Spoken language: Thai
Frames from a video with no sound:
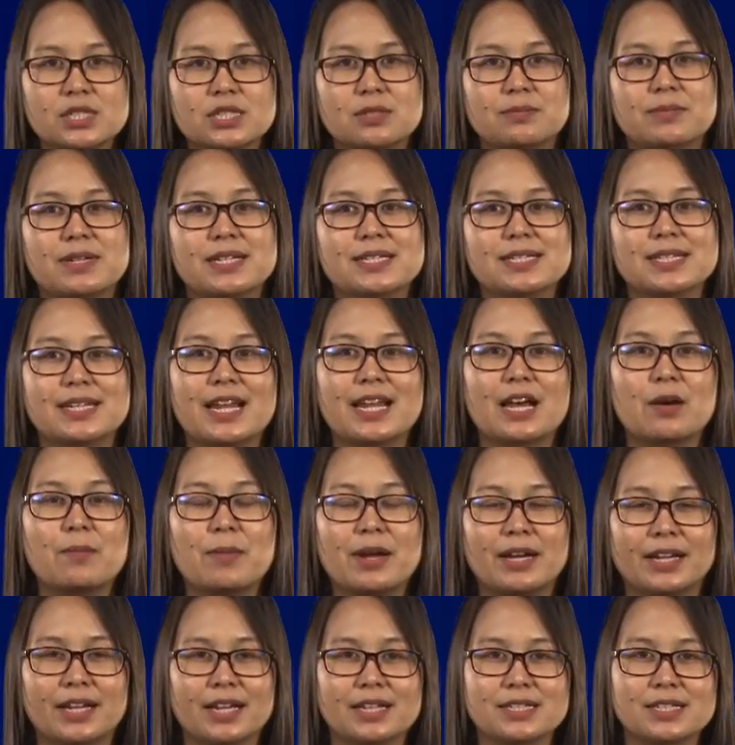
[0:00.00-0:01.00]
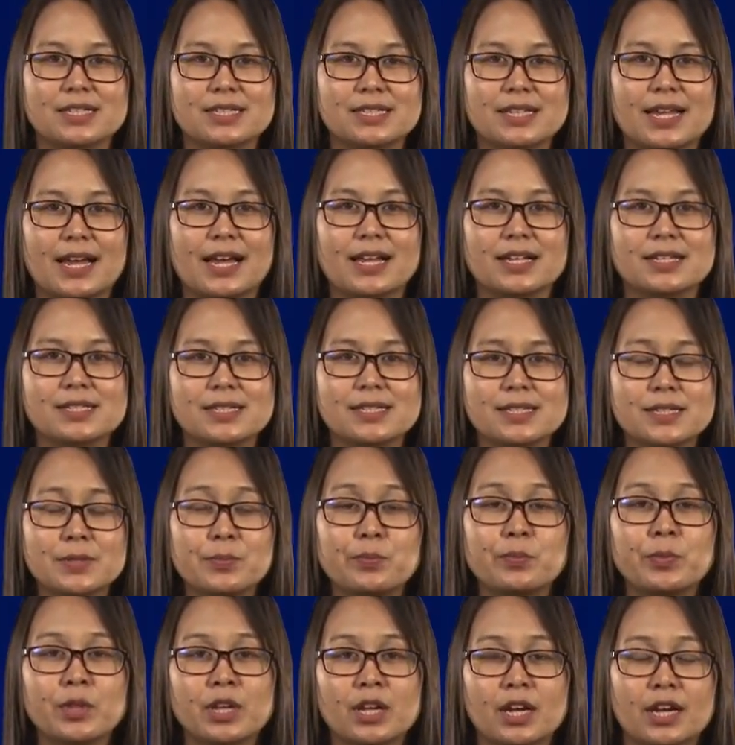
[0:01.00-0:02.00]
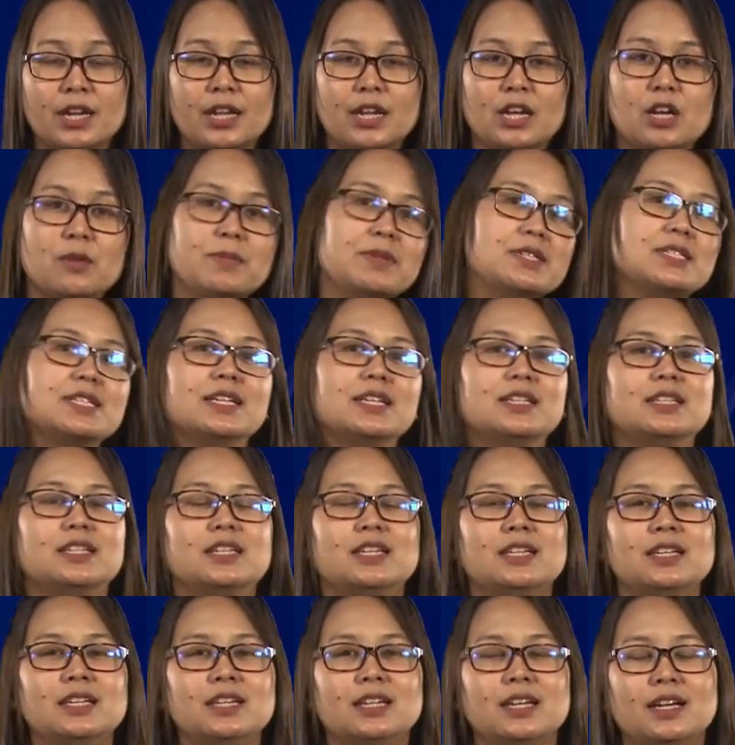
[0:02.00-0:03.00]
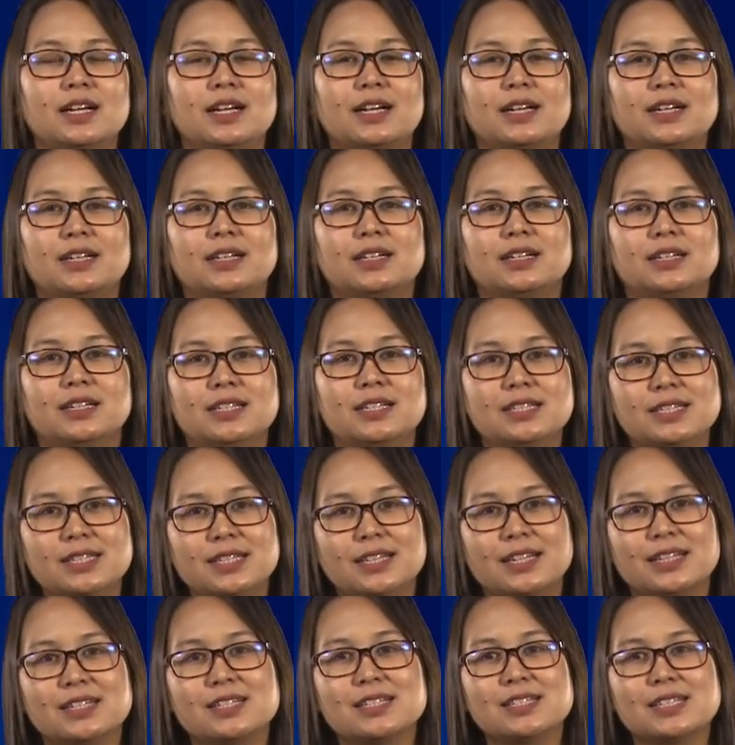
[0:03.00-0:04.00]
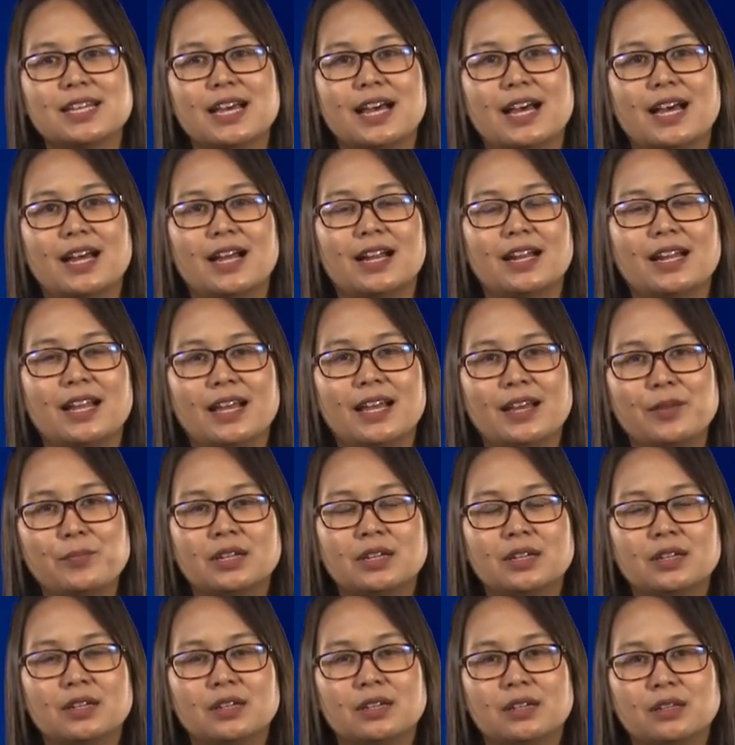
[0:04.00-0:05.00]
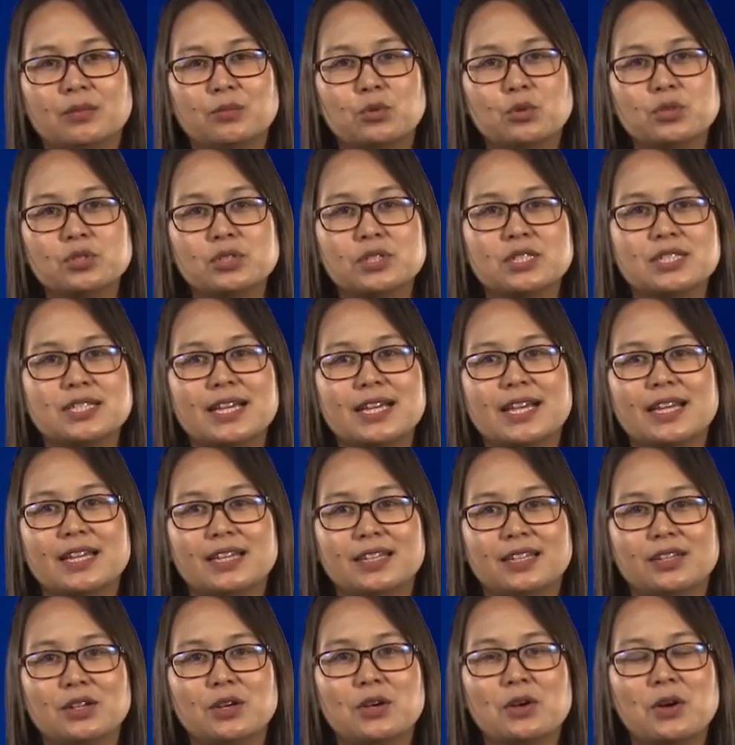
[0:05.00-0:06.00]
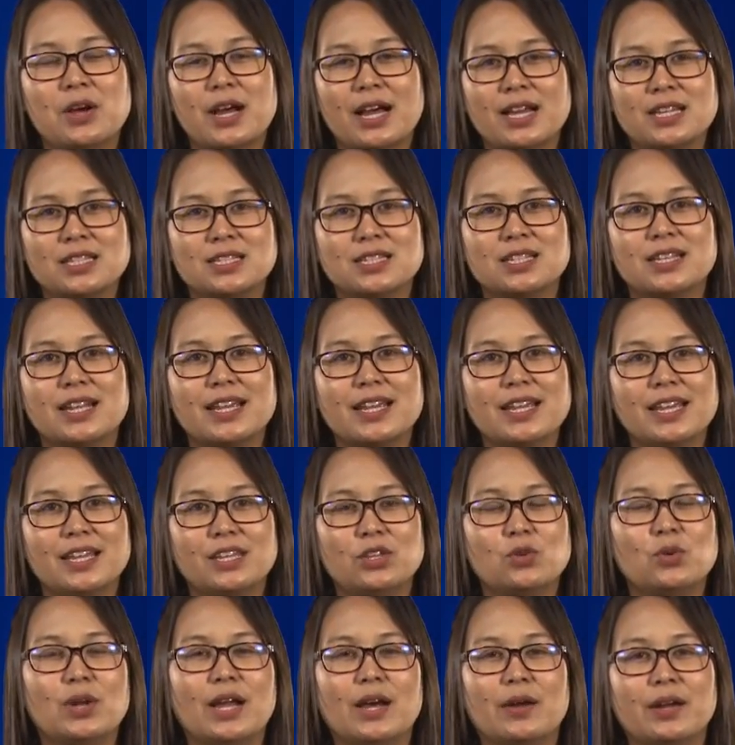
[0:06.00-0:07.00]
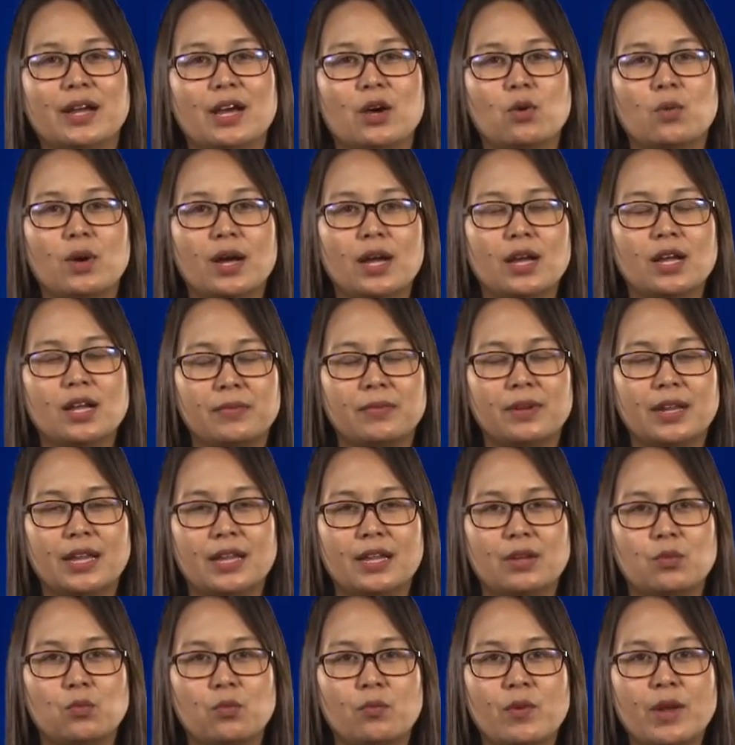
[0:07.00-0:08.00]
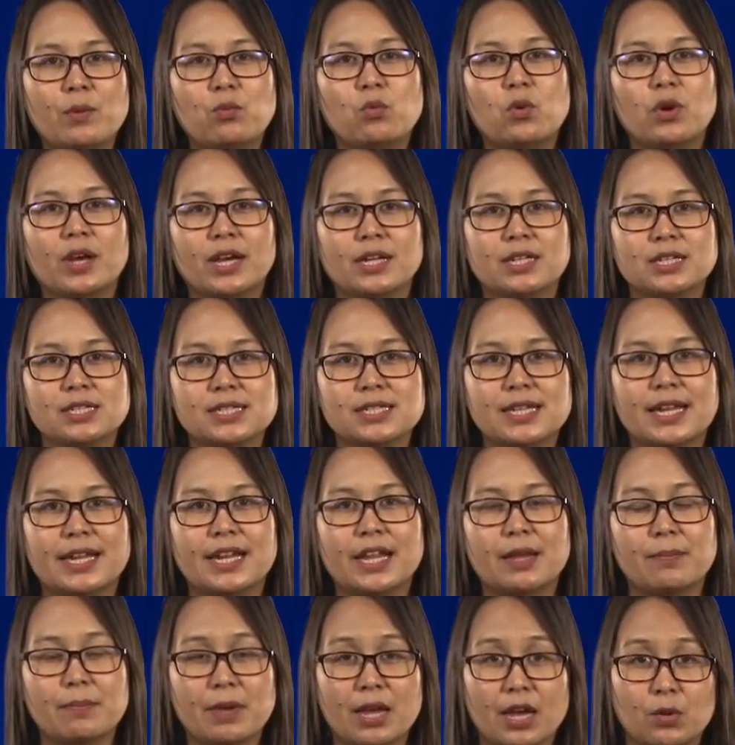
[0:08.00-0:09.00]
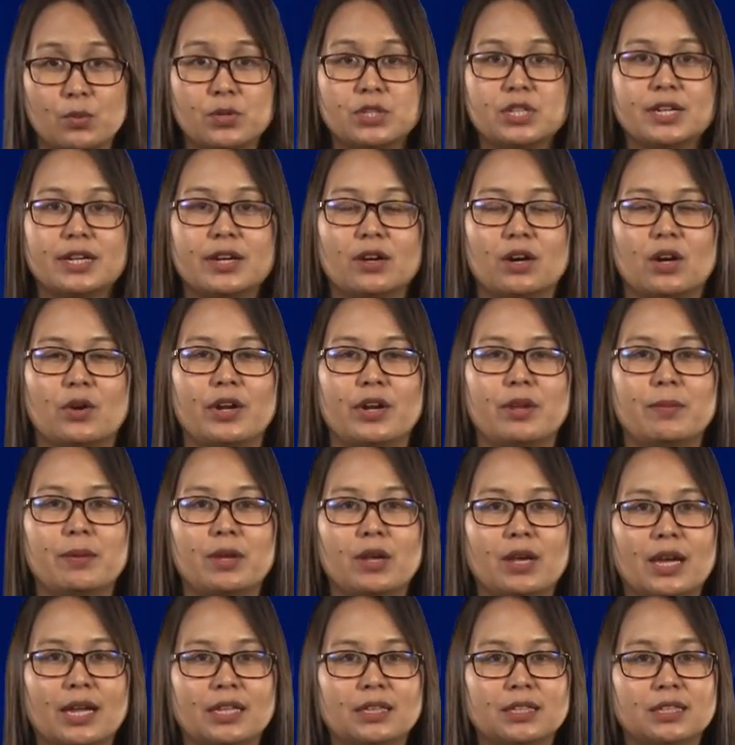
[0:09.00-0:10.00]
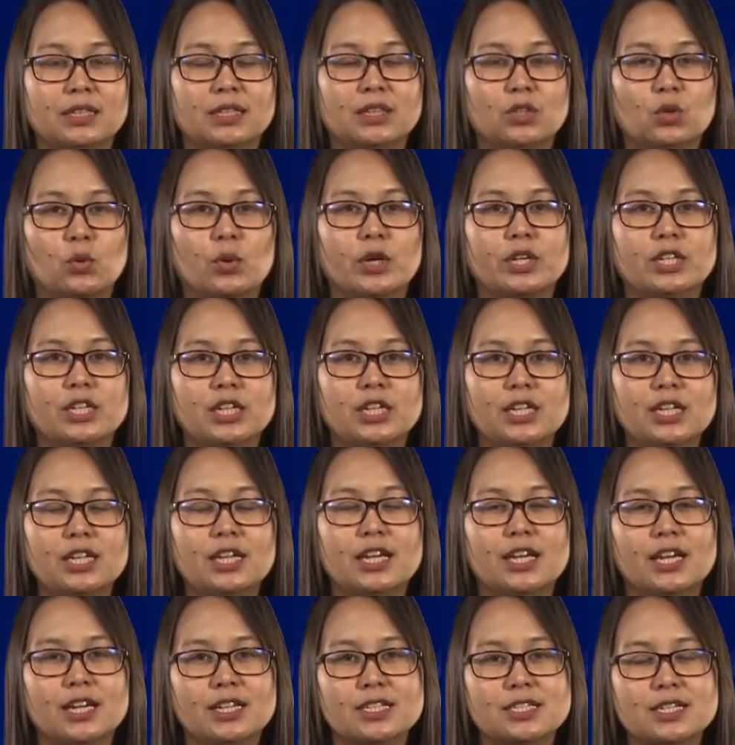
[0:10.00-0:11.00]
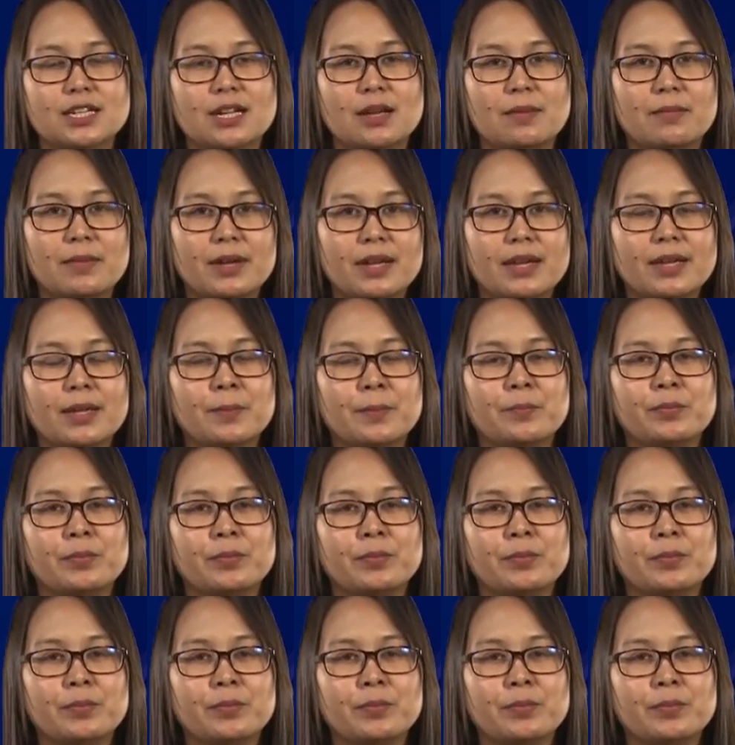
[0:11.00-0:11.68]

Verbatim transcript: เสริมในสถาบันการศึกษา ซึ่งอันนี้ก็เป็นสิ่งที่นิสิตนักศึกษา และผู้สนใจก็อาจจะได้เห็นอยู่แล้วนะคะว่าในแวดวงการศึกษาในมหาวิทยาลัยของเราเนี่ยมีการตื่นตัวที่จะทำให้